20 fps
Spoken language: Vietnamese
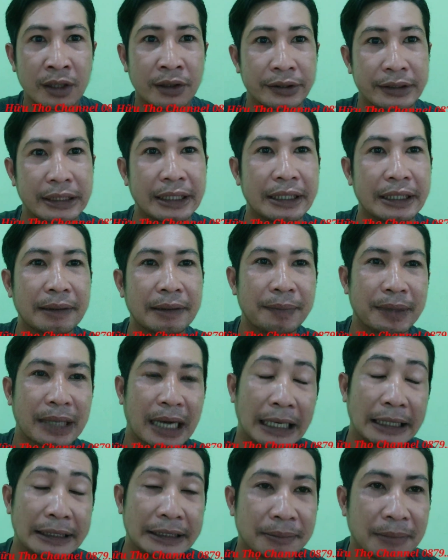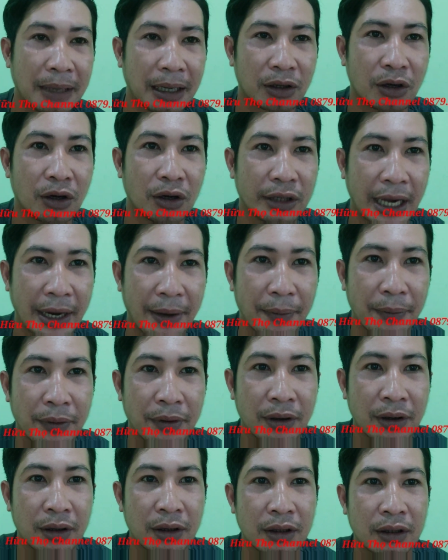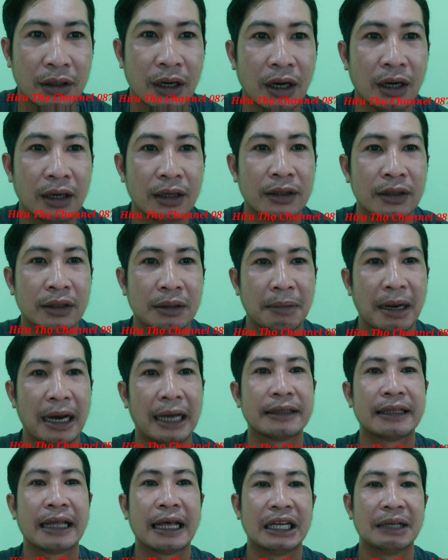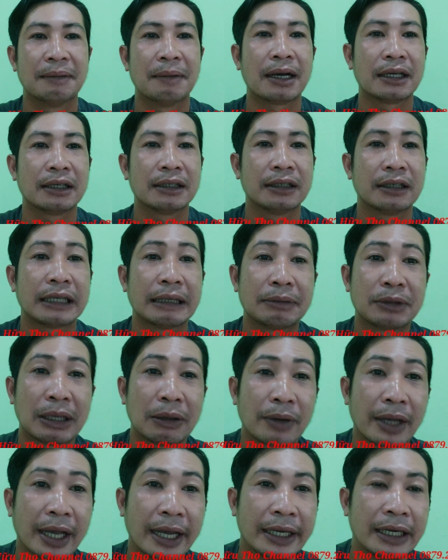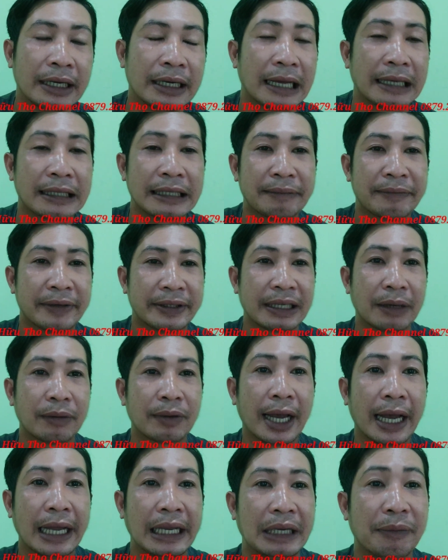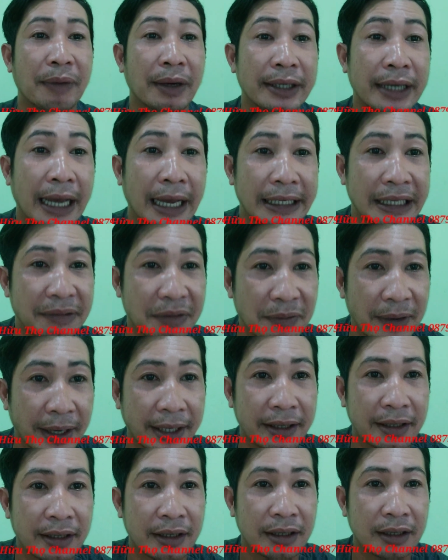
người giúp đỡ những bà con nghèo đó mà anh ta lại bắt những anh em sao kê là anh em phải sao kê gì vấn đề gì quý vị